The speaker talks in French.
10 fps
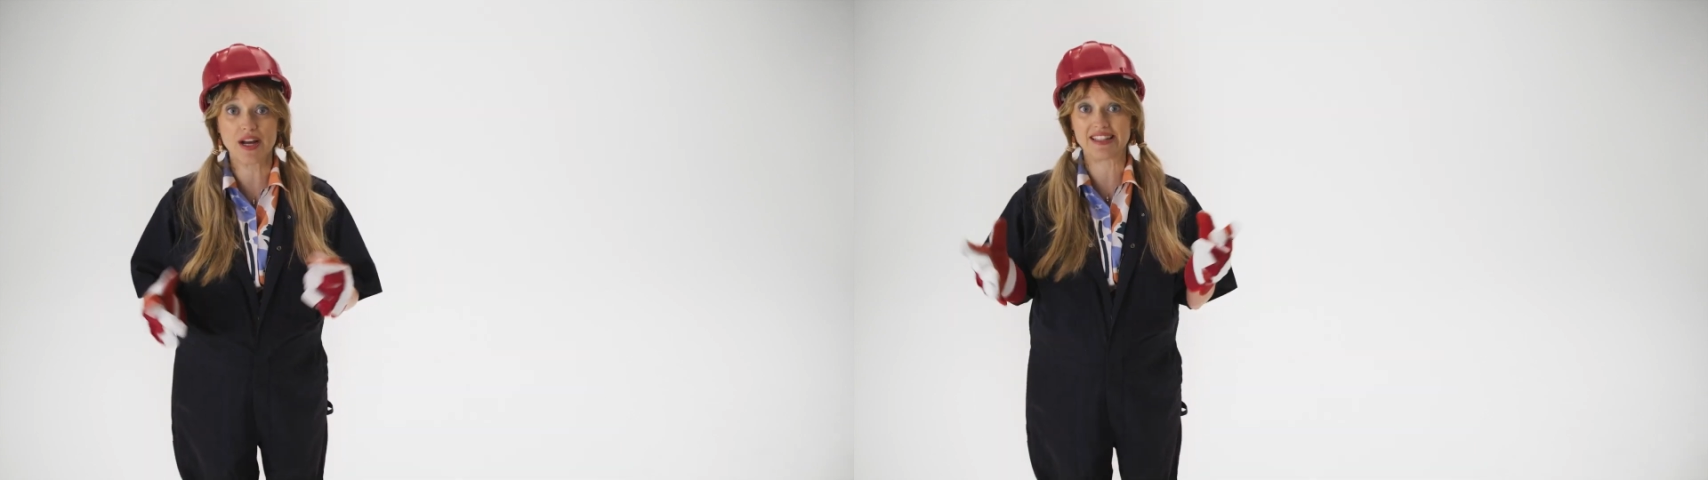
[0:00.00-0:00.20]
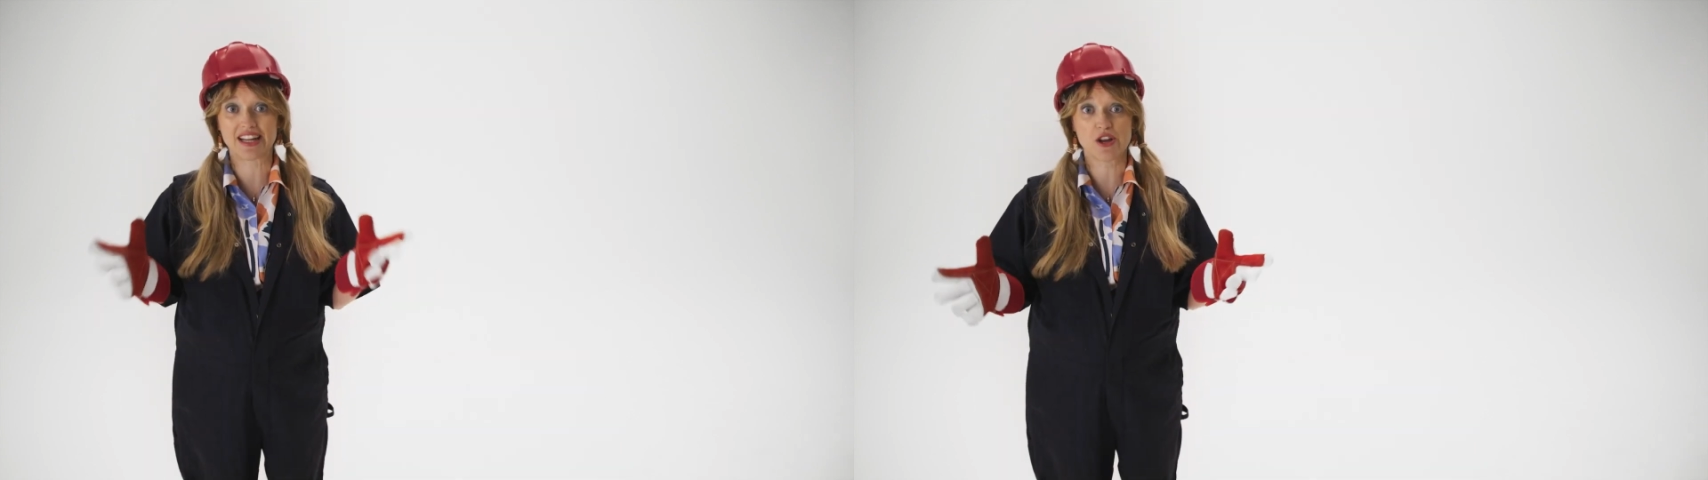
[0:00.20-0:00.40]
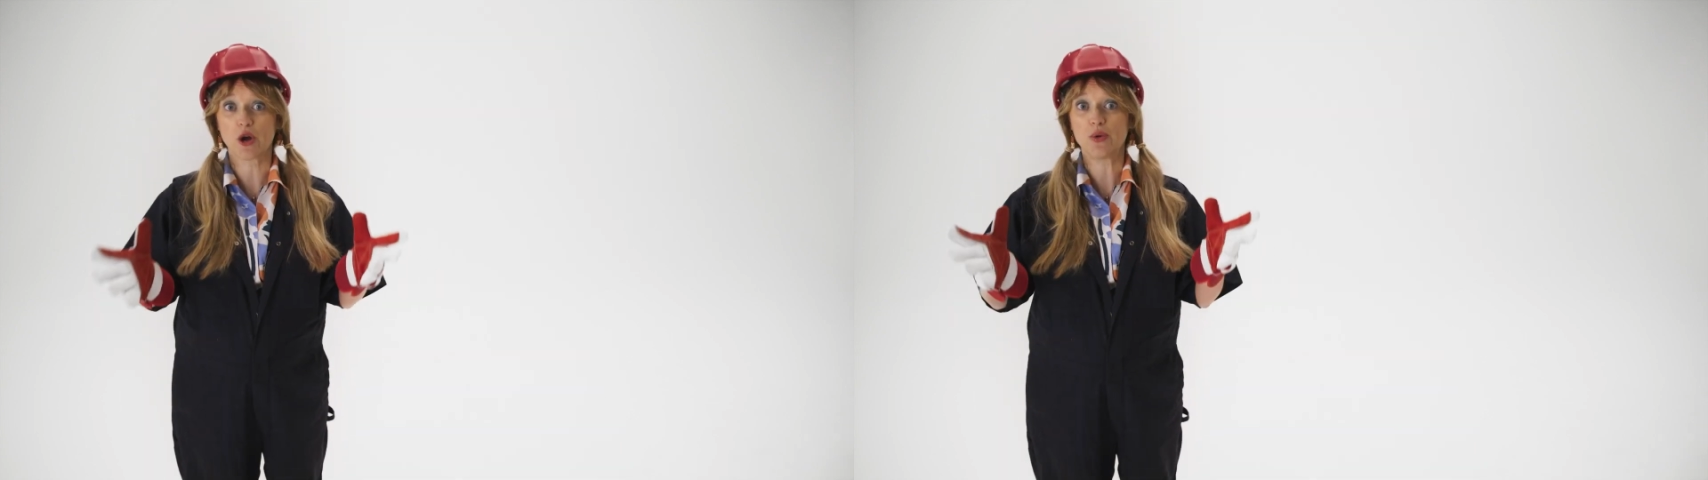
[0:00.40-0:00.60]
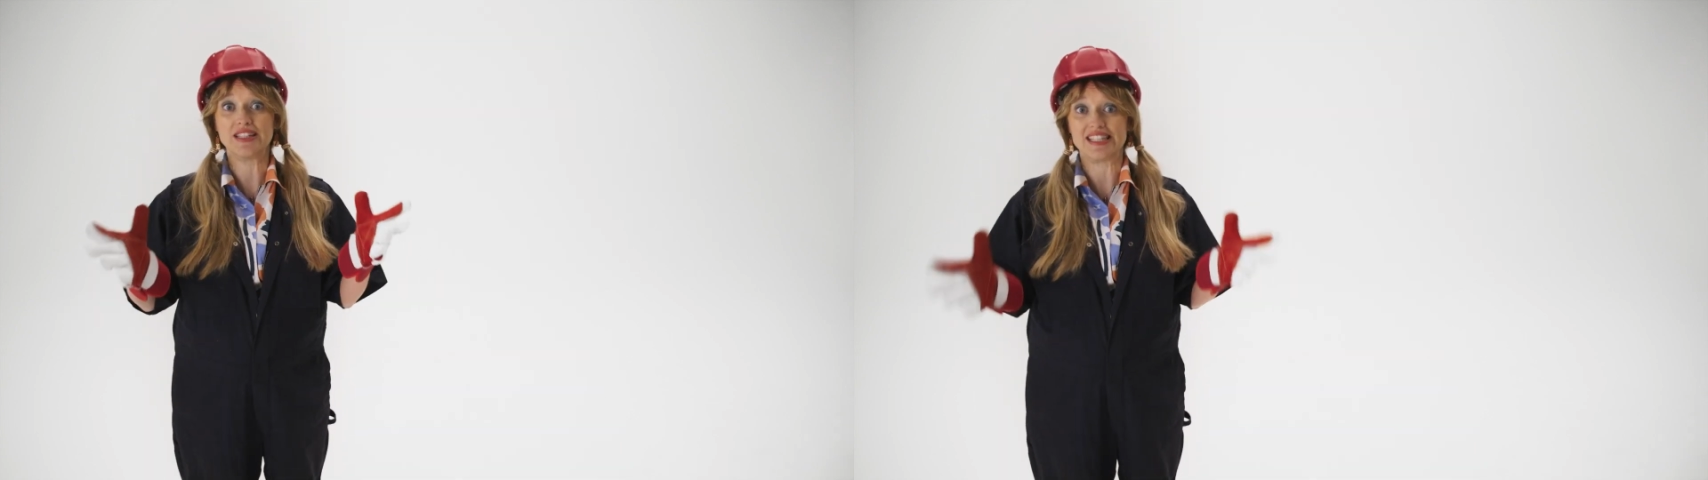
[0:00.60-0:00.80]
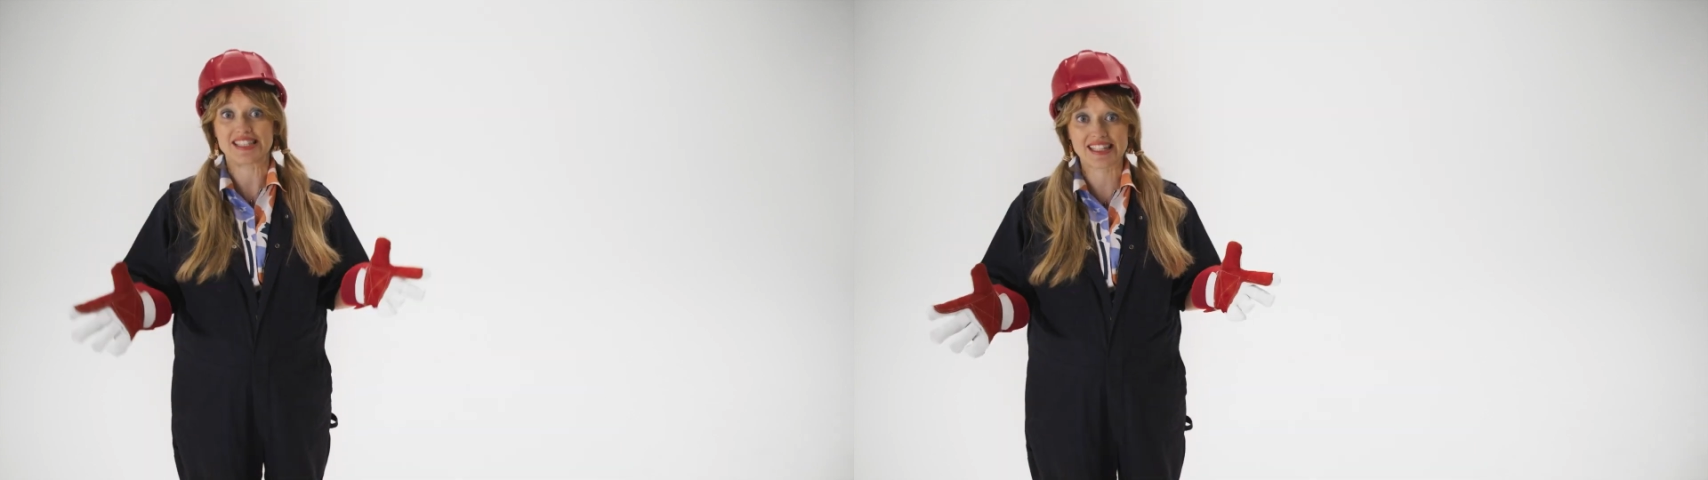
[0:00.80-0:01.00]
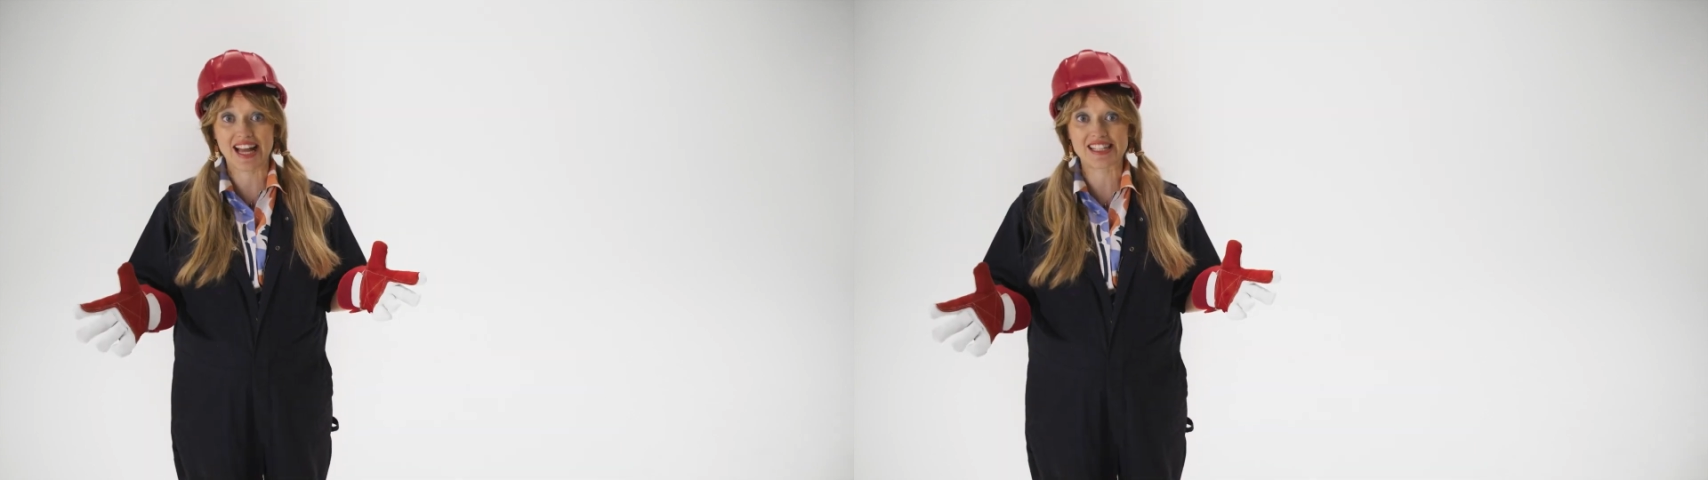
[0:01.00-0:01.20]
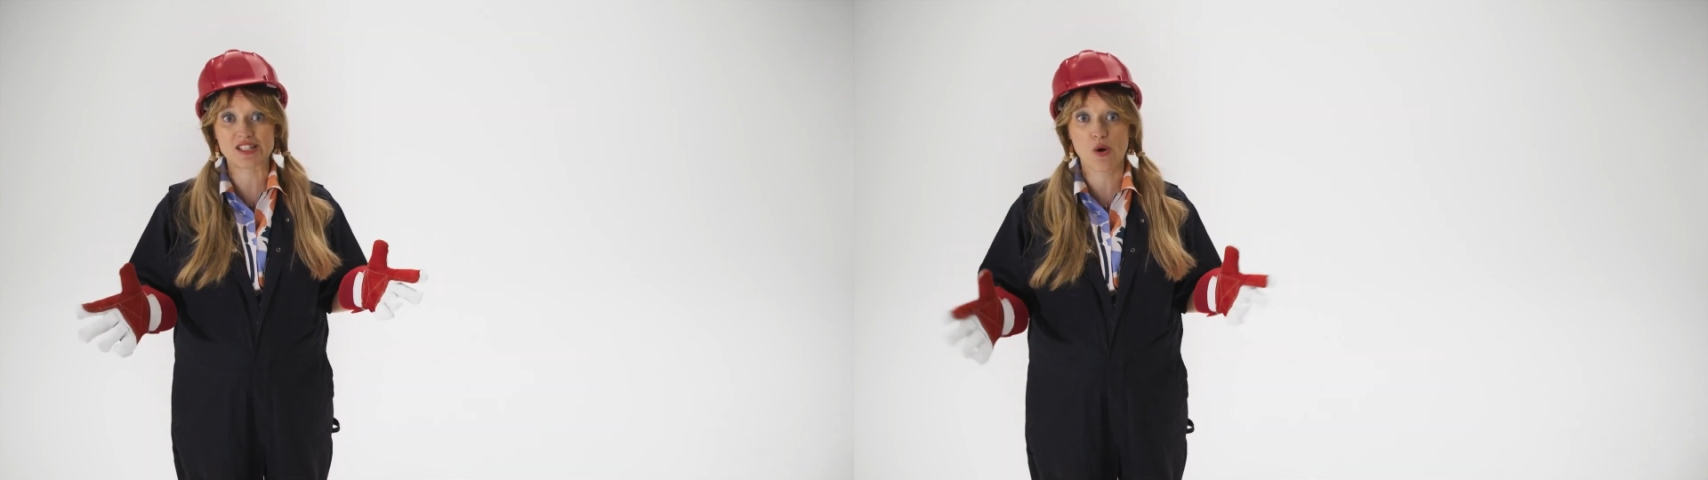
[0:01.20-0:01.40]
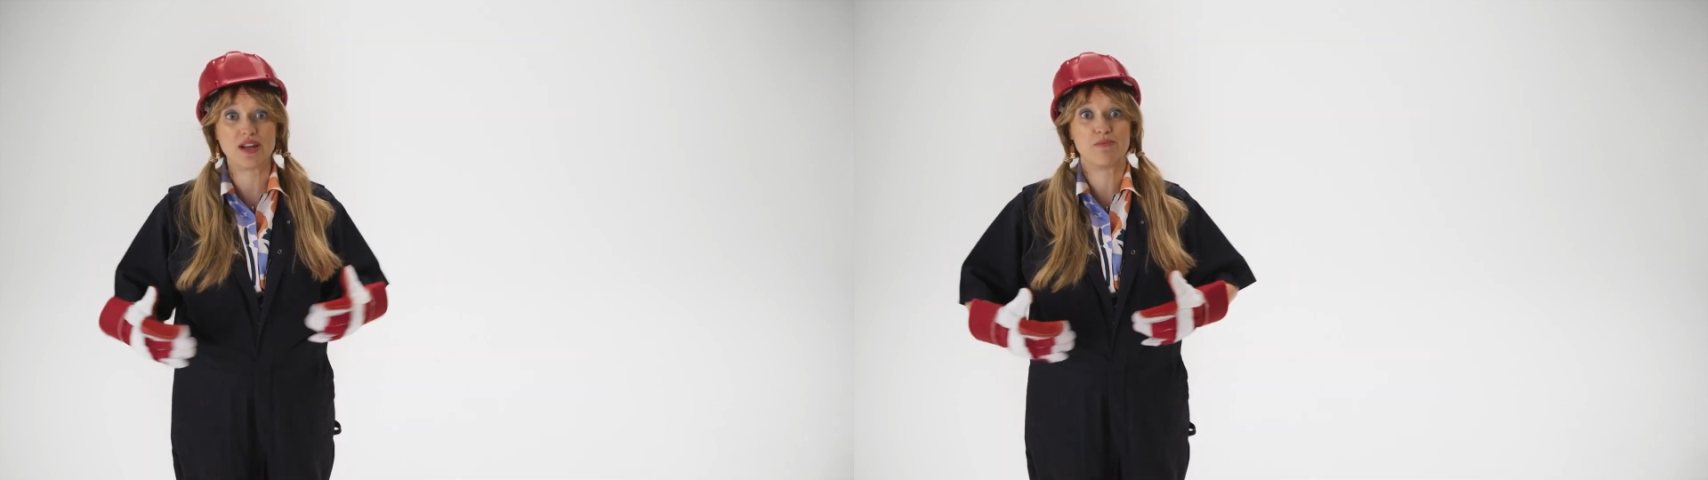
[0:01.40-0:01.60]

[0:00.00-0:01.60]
est d'ailleurs une des attractions les